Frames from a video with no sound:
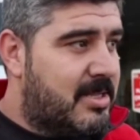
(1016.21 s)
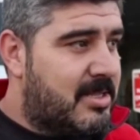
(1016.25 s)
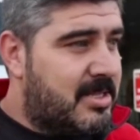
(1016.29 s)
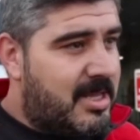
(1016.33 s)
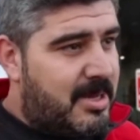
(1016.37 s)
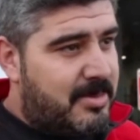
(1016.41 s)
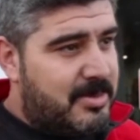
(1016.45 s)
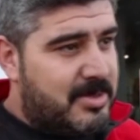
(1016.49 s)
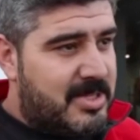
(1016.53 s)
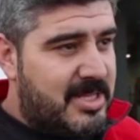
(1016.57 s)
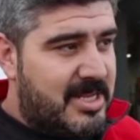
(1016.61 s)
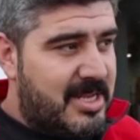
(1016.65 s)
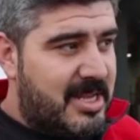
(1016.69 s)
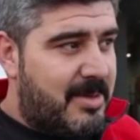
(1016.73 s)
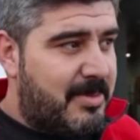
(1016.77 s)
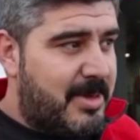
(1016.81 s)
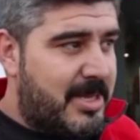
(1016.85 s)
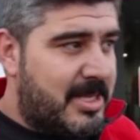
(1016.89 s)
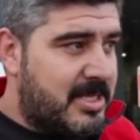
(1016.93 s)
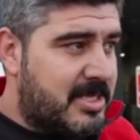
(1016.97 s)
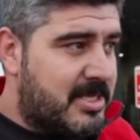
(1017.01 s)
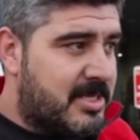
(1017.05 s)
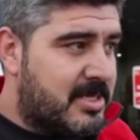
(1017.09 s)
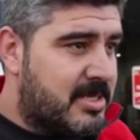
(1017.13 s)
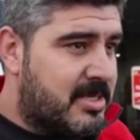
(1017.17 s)
Tabi
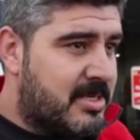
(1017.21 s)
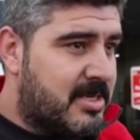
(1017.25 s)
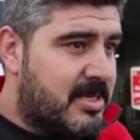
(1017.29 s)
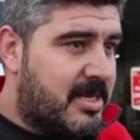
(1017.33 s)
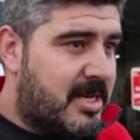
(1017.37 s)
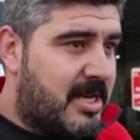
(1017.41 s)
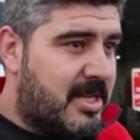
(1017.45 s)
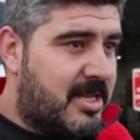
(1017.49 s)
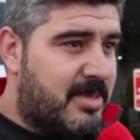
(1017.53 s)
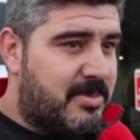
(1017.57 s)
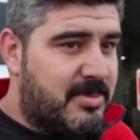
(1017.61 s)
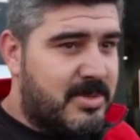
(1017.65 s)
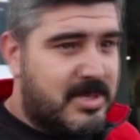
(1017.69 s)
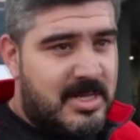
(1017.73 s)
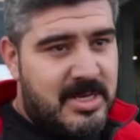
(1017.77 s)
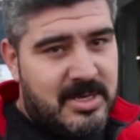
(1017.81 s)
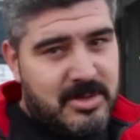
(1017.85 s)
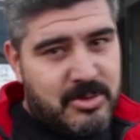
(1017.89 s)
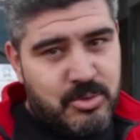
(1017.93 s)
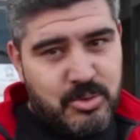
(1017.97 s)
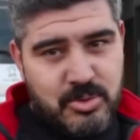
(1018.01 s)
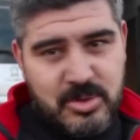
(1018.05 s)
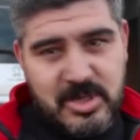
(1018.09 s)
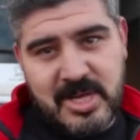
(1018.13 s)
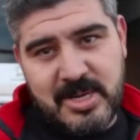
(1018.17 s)
dinlemedik. Adamı da
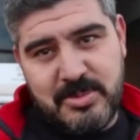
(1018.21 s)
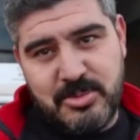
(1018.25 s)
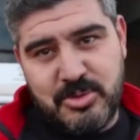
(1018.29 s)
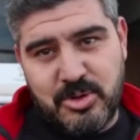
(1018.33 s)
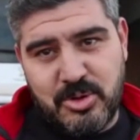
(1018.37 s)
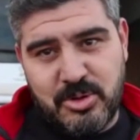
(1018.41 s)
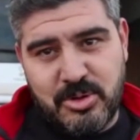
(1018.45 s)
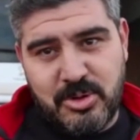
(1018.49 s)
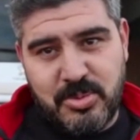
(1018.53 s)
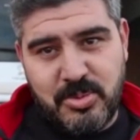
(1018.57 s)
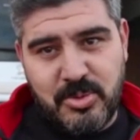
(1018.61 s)
kurtarmış olduk